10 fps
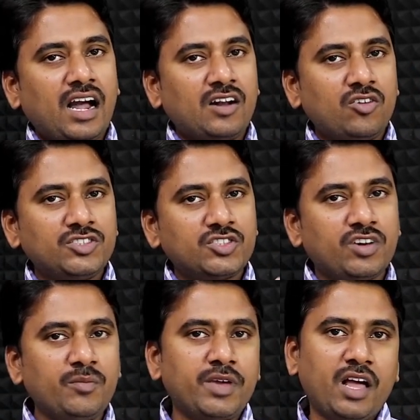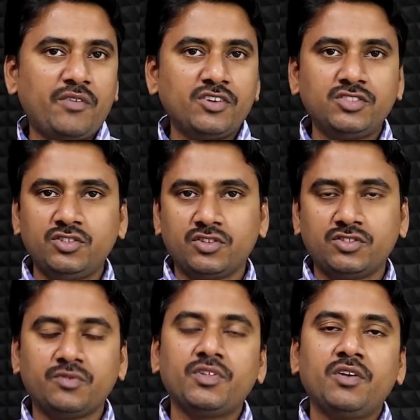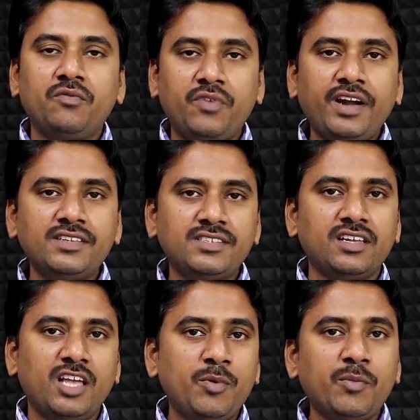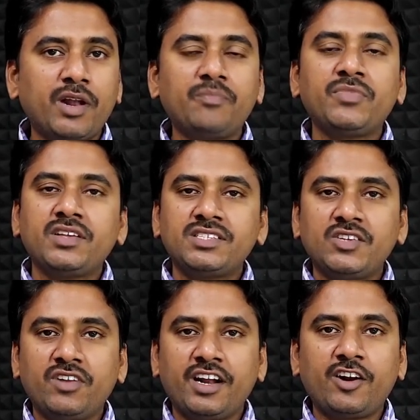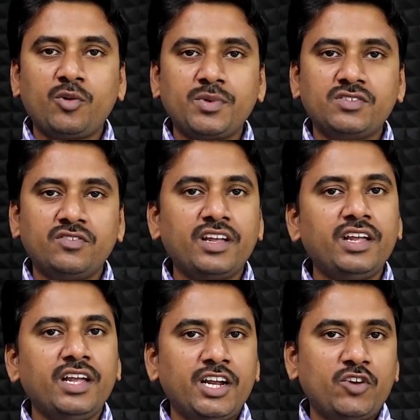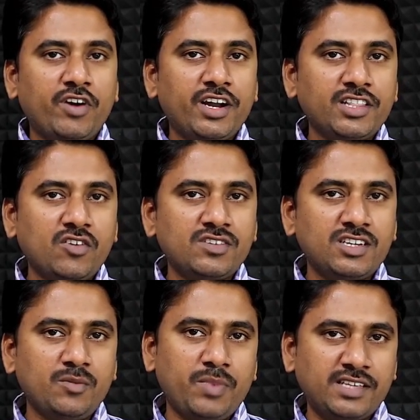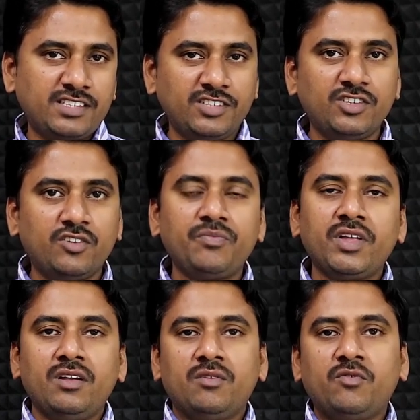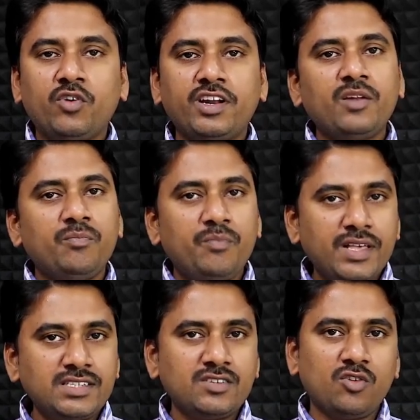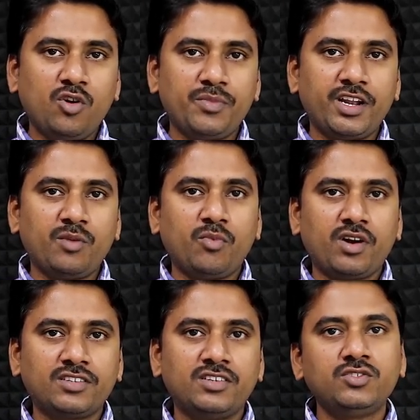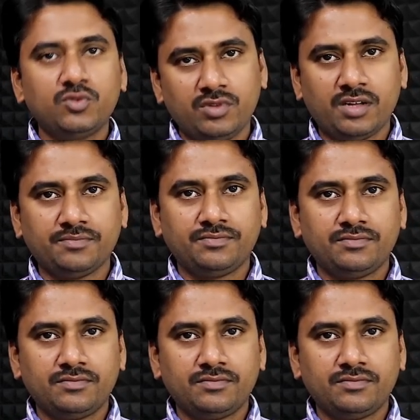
కార్డ్లోంచి కూడా మీరు ఆ వీడియోస్ చూడొచ్చు ఫ్రెండ్స్ ఇప్పుడు మనం సెవెన్ హండ్రెడ్ రూపీస్ నుండి ట్వంటీ థౌసండ్ ప్రైస్ రేంజ్లో ఫోర్టీన్ బెస్ట్ హోమ్ థియేటర్ మోడల్స్ని చూద్దాం